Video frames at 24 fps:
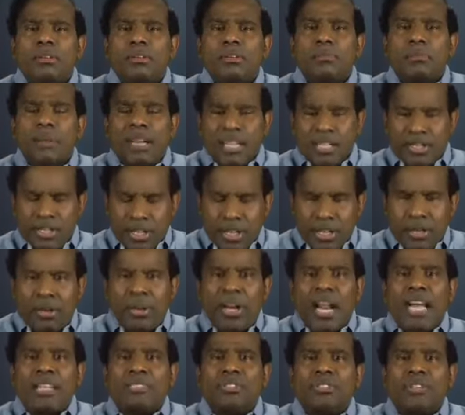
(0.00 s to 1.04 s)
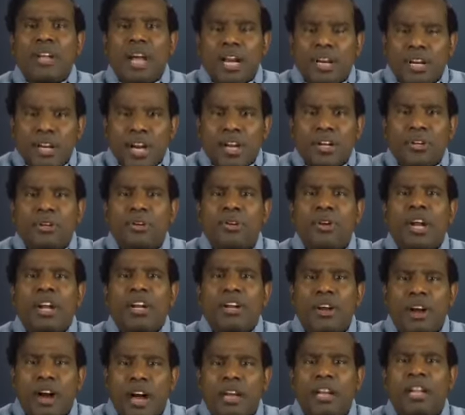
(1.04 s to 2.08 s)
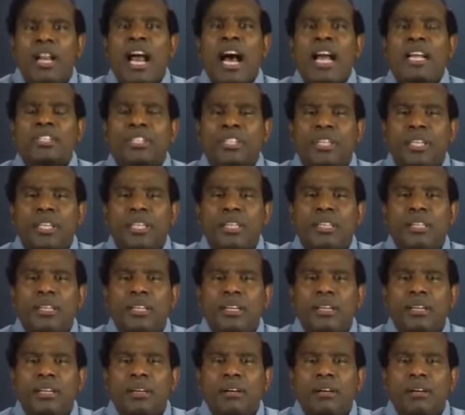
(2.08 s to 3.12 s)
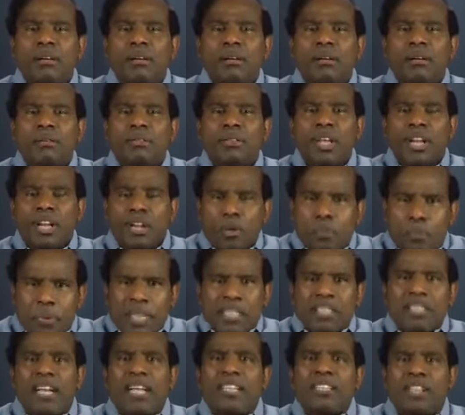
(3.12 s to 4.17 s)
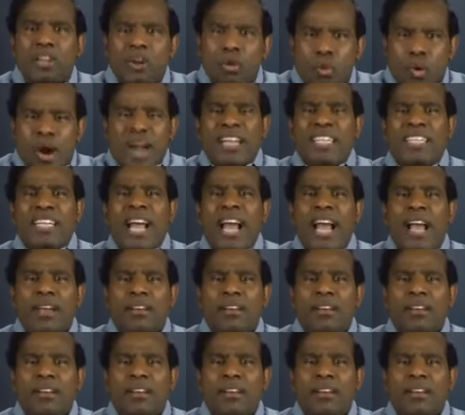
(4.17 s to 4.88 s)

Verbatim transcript: మనకు తెలుగు రాష్ట్రాలు రెండు రెండు కళ్ళు లాంటివి తెలుగు ప్రజలందరూ ఒకటే